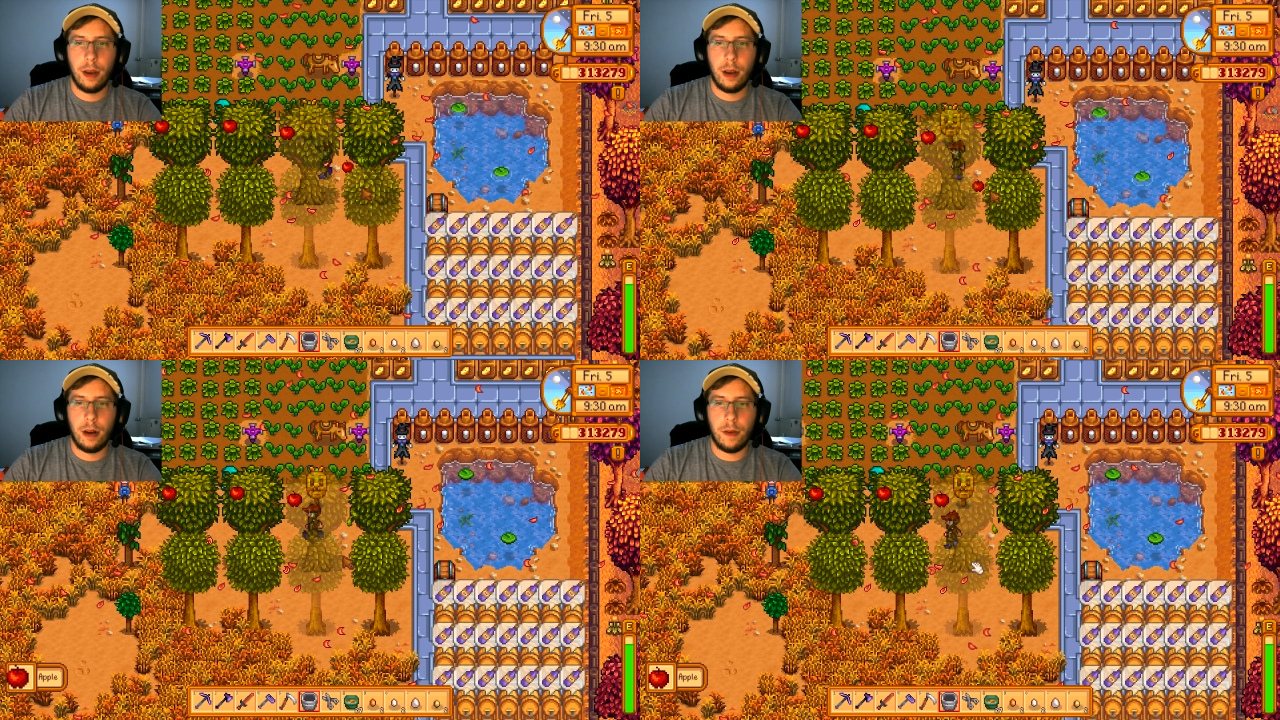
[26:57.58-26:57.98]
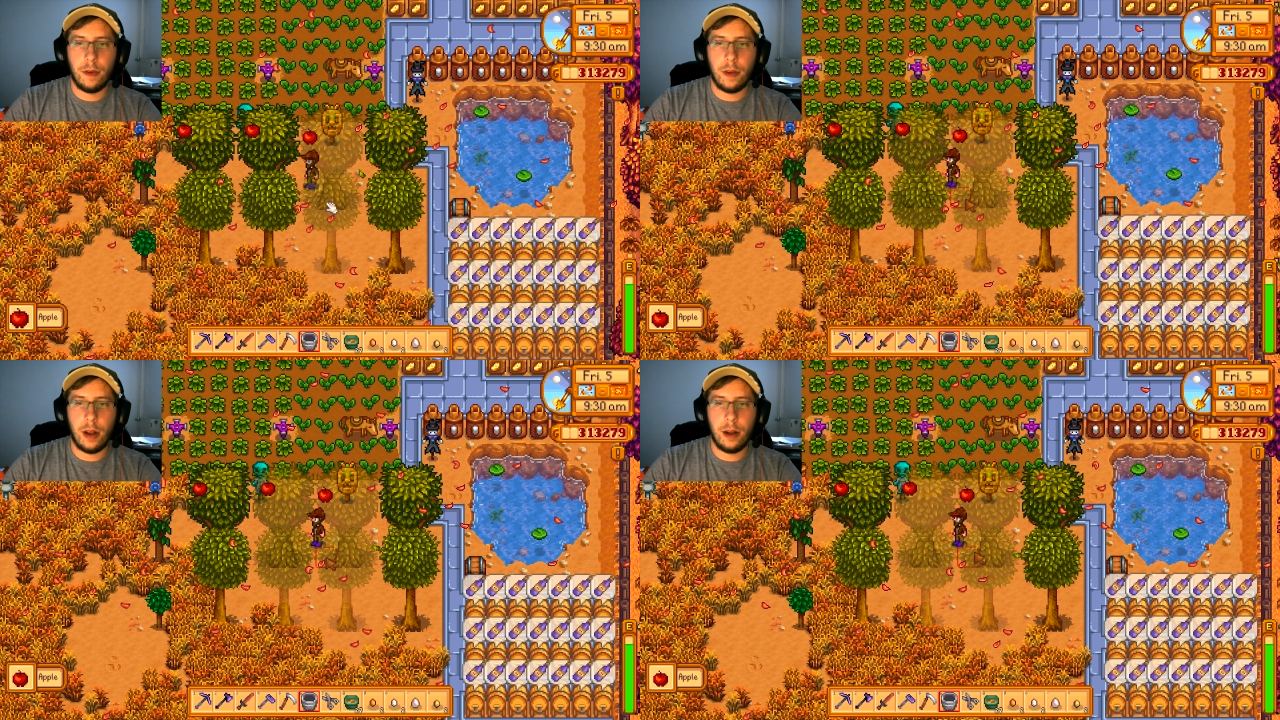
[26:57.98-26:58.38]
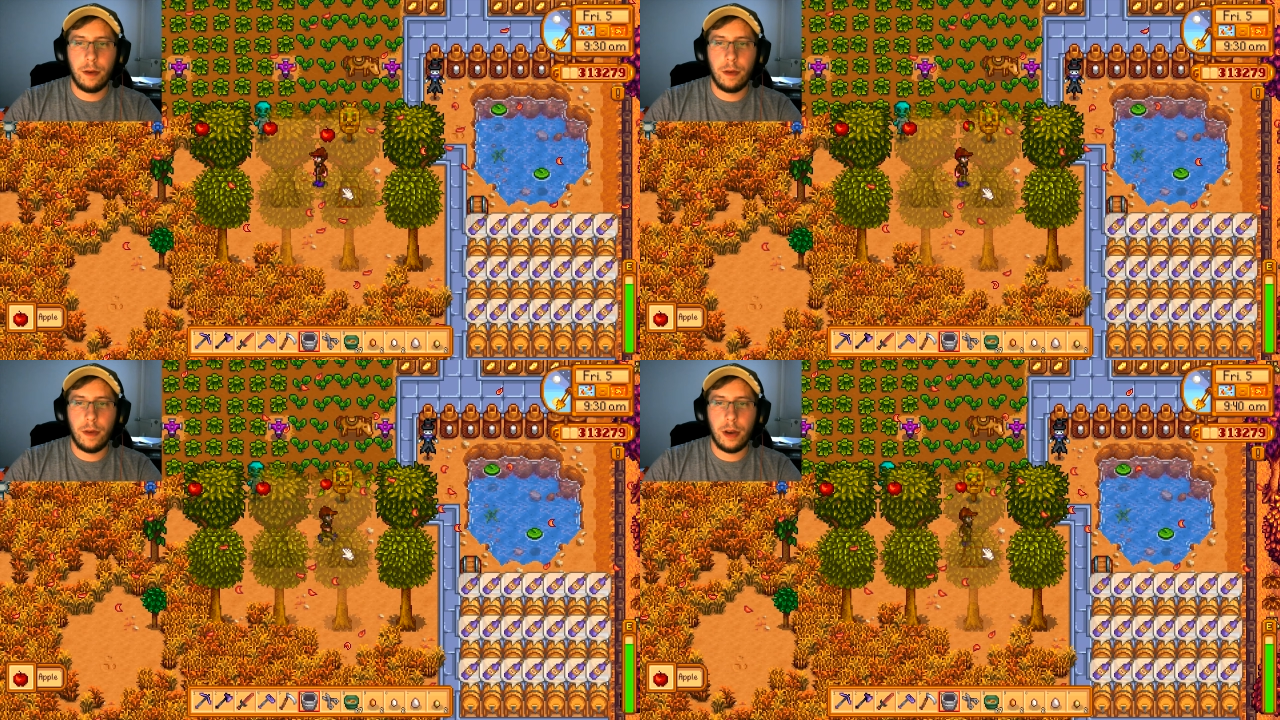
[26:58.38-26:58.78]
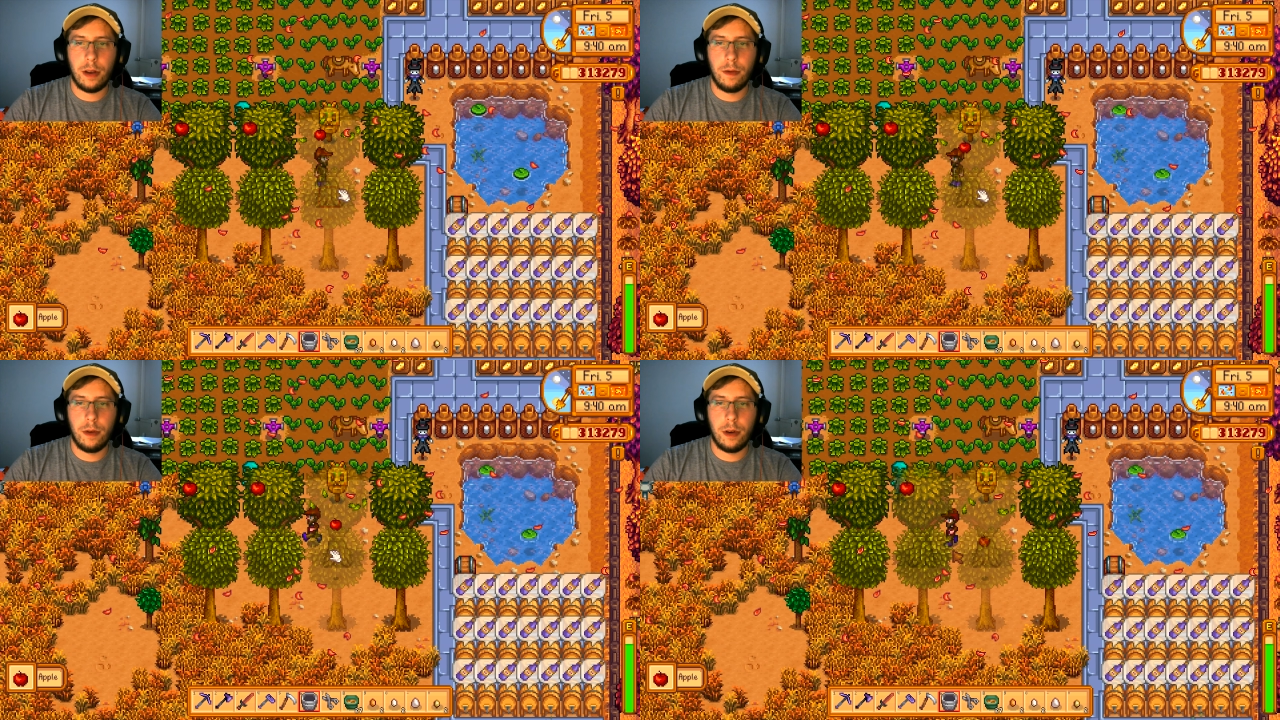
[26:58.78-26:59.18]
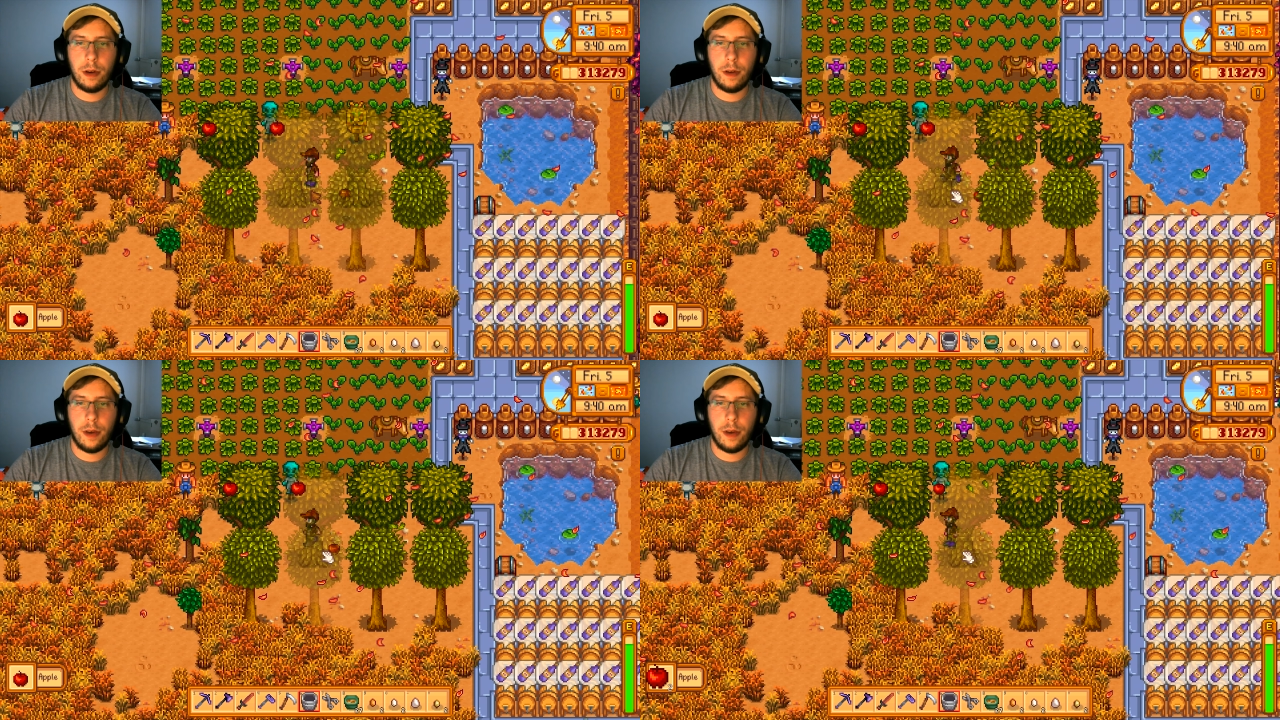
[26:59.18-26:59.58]
Dafür ist der Alkohol soweit gut.
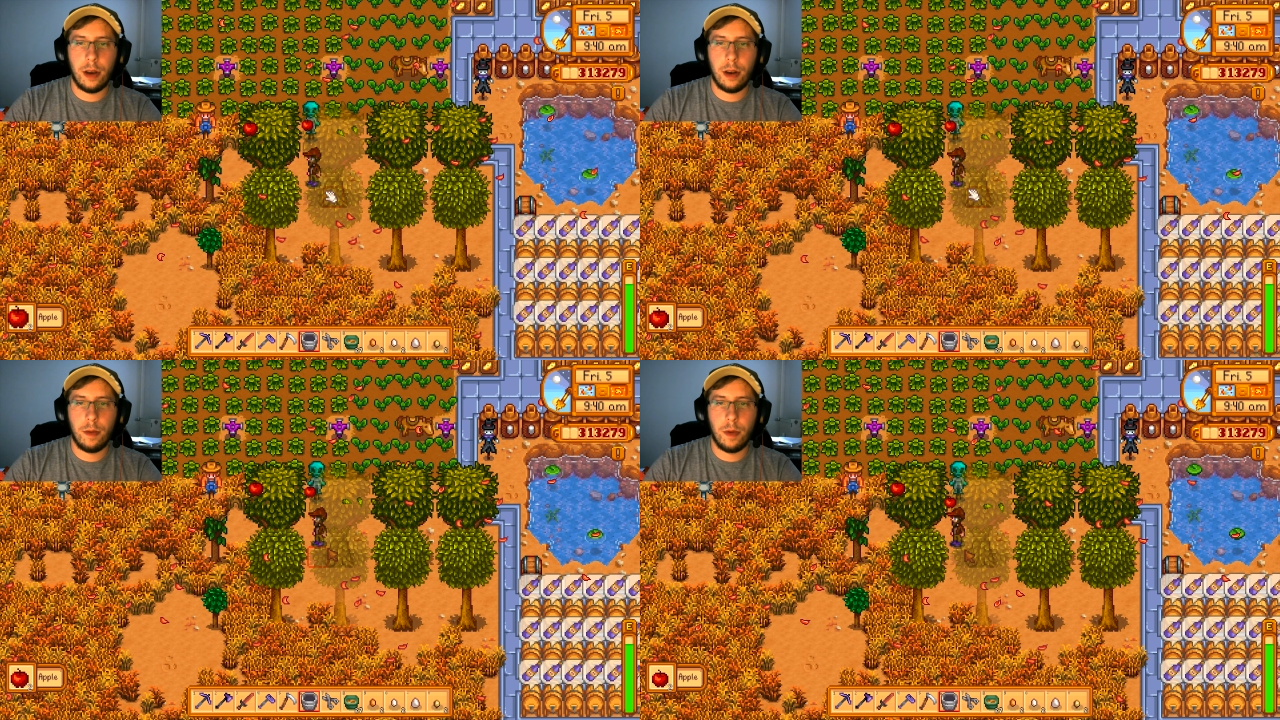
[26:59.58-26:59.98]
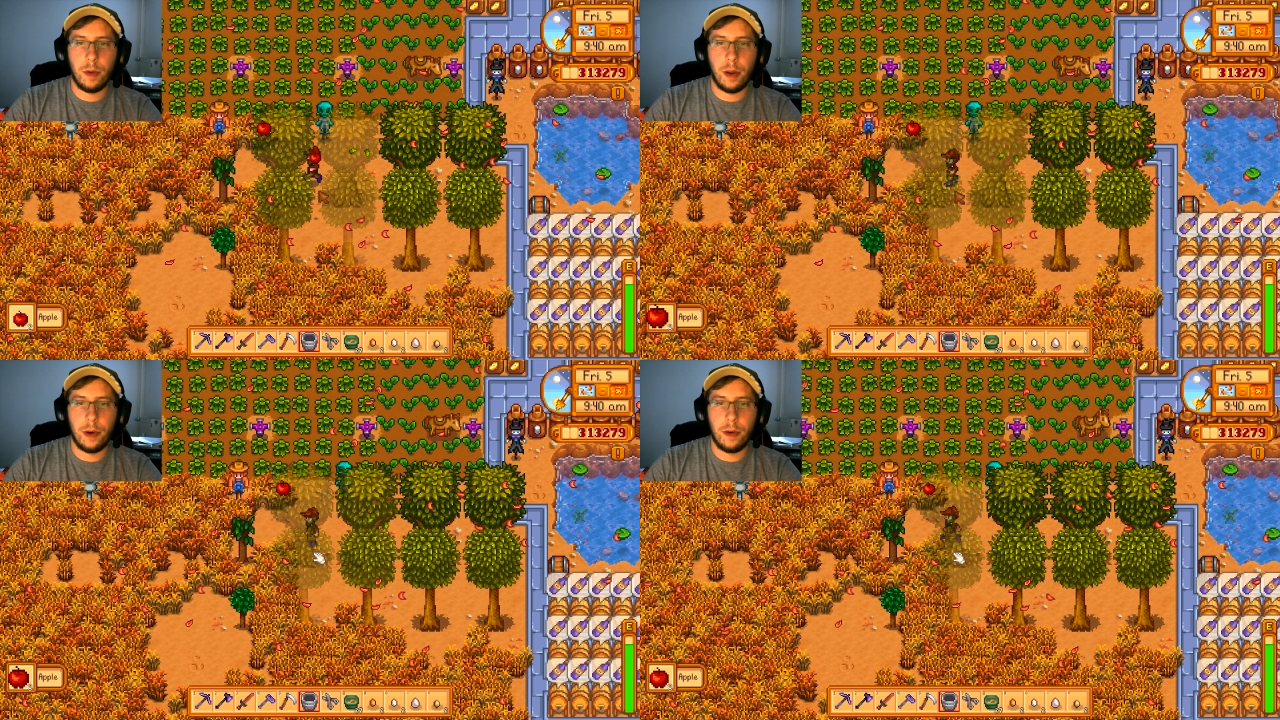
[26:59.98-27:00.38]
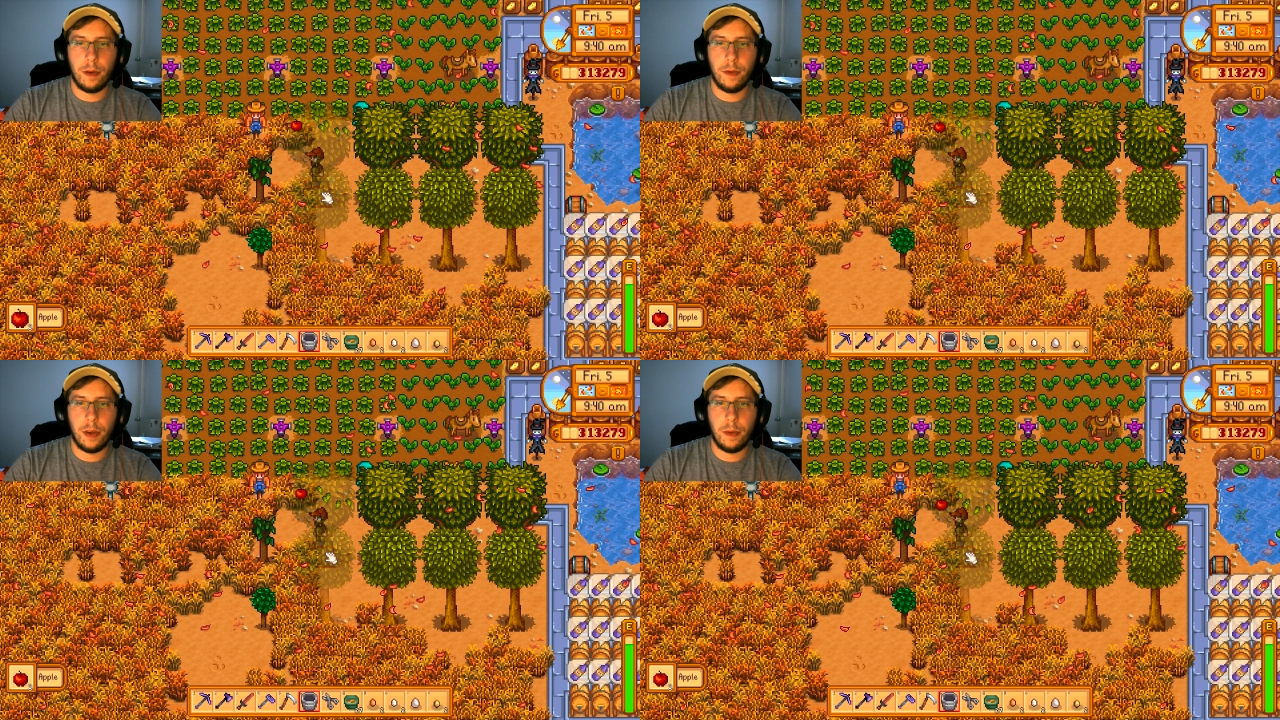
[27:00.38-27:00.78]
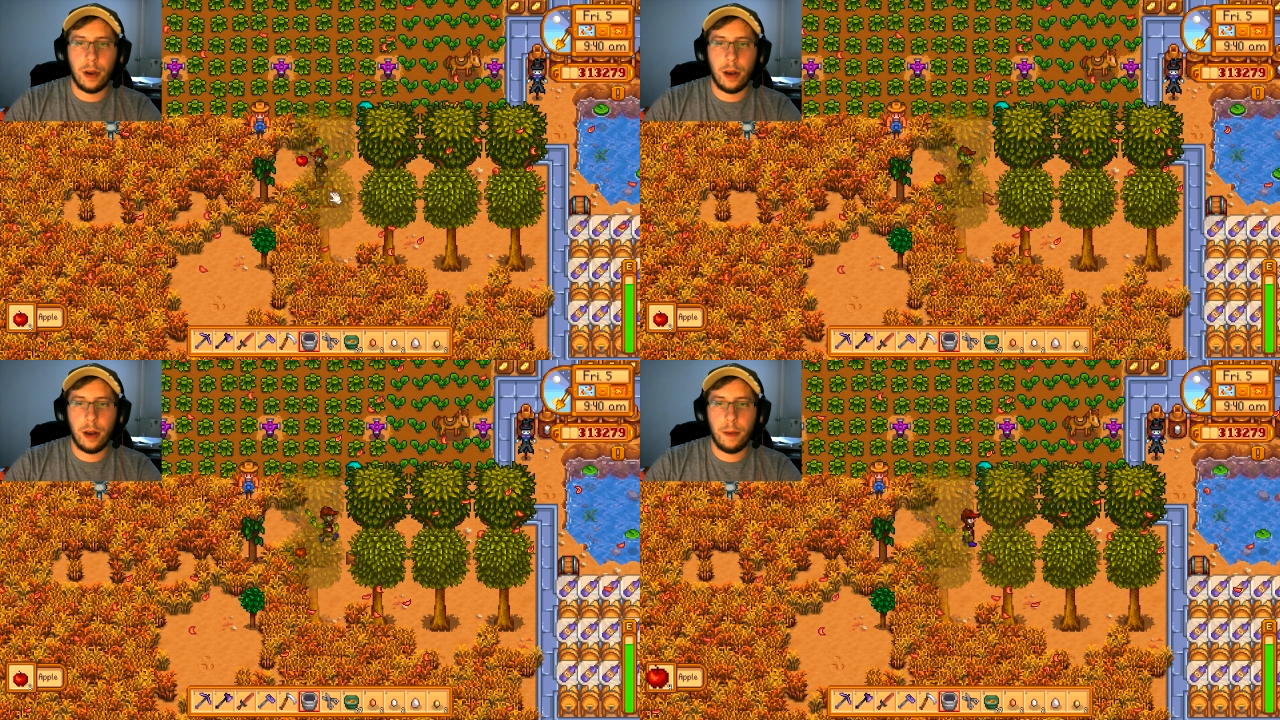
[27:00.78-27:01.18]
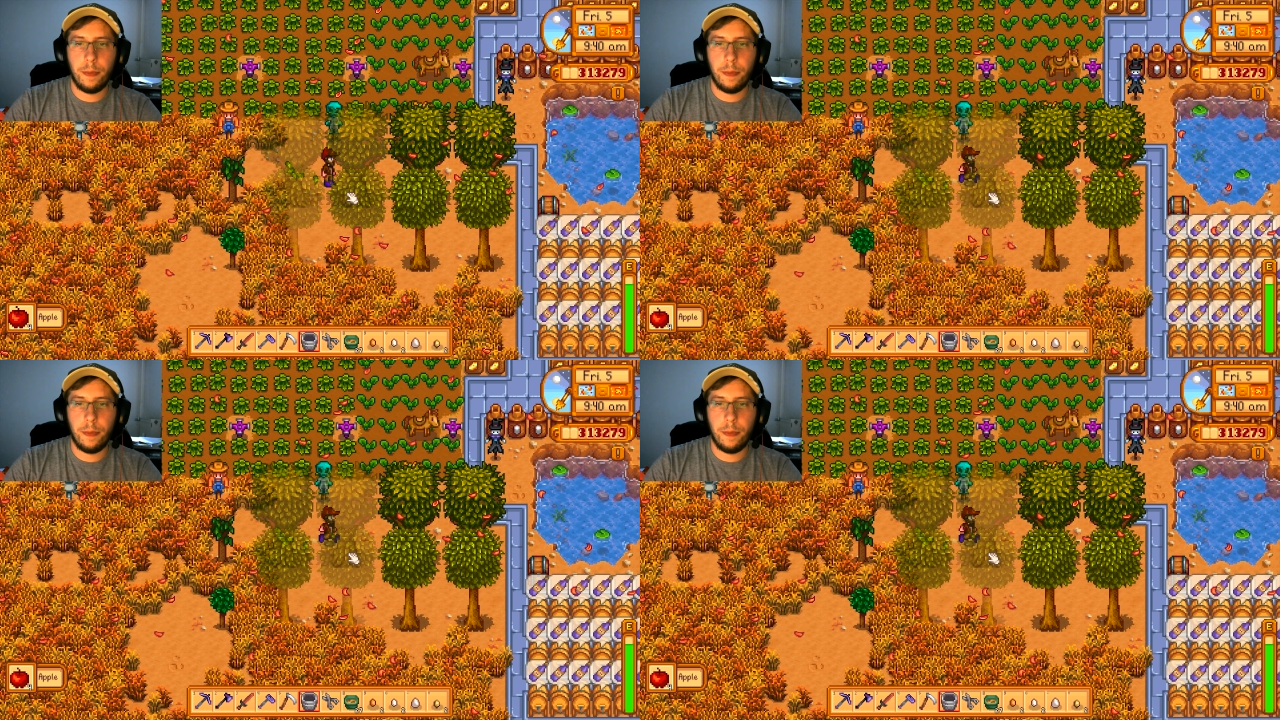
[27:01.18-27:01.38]
der Wein. müssen wir gleich mal gucken, was wir da haben.